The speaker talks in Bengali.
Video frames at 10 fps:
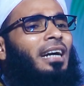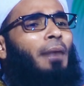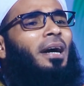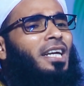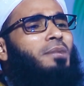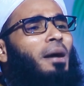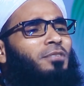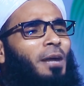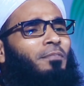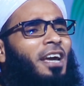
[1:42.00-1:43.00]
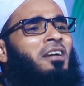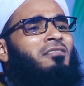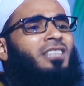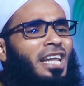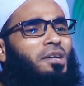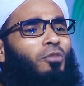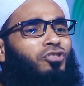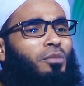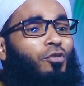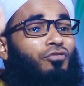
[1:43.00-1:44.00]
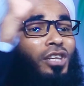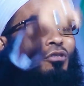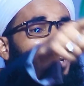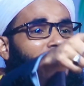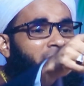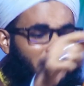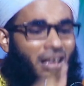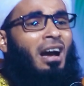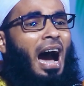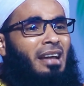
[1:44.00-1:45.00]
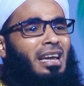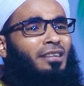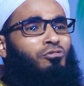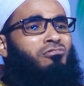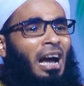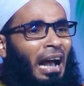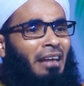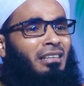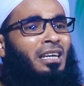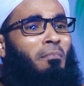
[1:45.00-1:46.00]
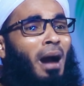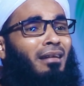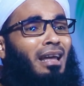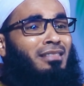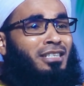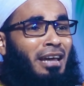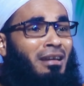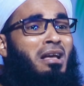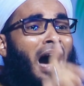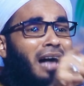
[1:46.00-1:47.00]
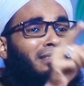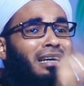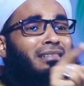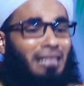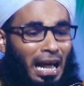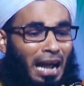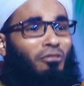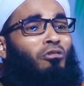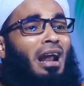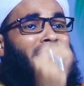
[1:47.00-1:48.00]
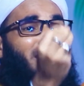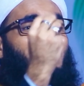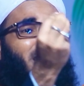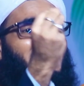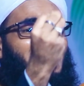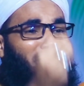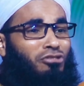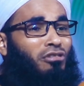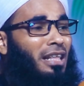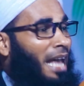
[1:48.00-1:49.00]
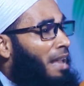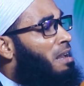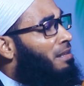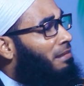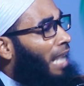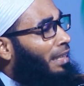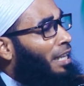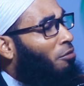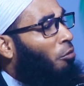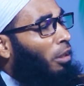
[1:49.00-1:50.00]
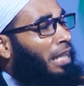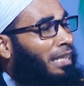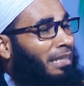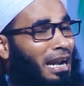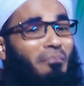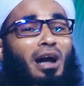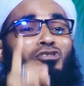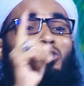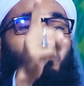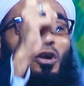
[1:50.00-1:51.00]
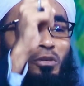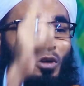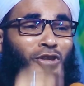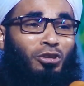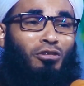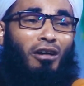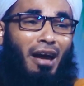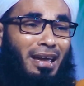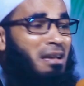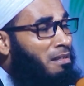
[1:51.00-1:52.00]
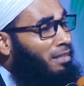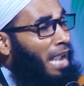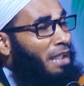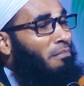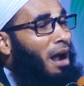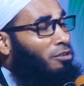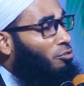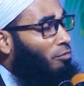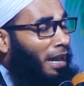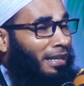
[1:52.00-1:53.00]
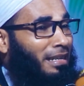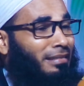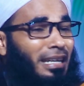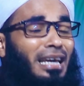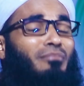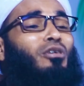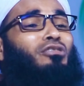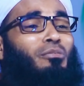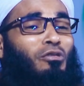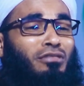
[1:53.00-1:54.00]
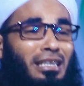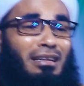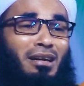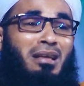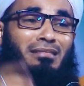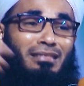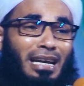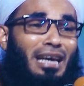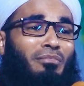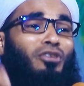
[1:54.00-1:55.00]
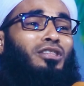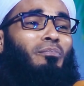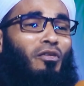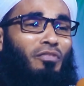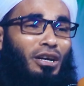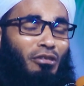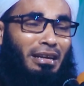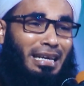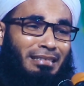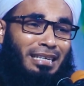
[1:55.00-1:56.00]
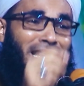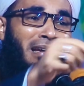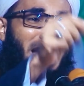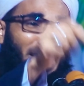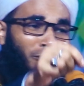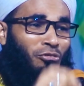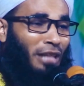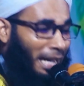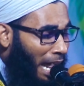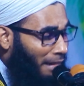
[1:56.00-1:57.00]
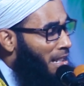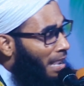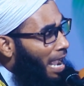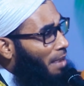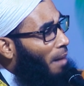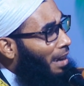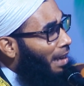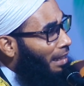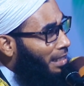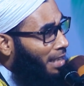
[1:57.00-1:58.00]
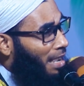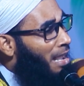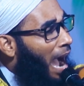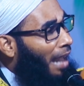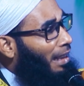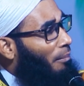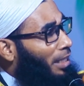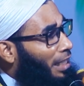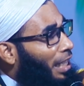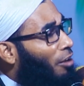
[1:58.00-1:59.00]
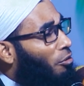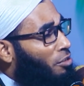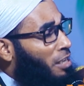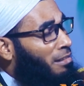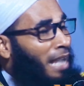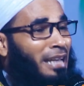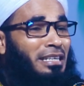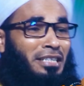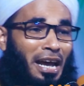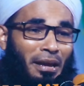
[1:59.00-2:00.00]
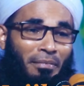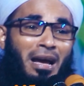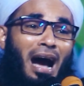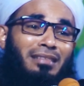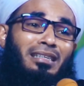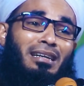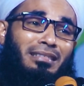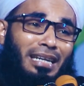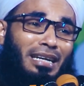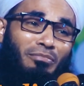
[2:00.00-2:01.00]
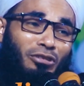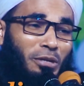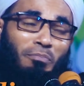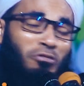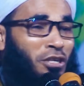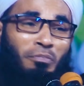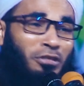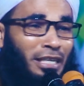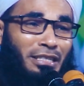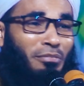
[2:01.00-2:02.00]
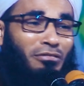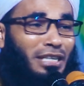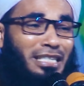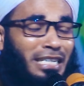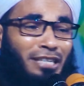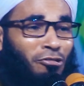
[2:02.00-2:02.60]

কাবার ইমাম সাহকে জেলের মধ্যে বন্দি করে রেখেছে আরে একটু তাকায় দেখেন বাংলাদেশের আজকের যারা কোরআনের দিক নির্দেশনা দেয় যাদের কথার দ্বারা মানুষ পরিবর্তন হয় সেই মানুষগুলোকে জেলের মধ্যে বন্দি জেলের মধ্যে বন্দি করে রেখেছে একটু তাকান এই বাংলাদেশে আল্লামা দেলোর হোসেন সাইদি সাহেব আজকের জেলের মধ্যে পুছে পুচে জীবন নিঃশ্বাস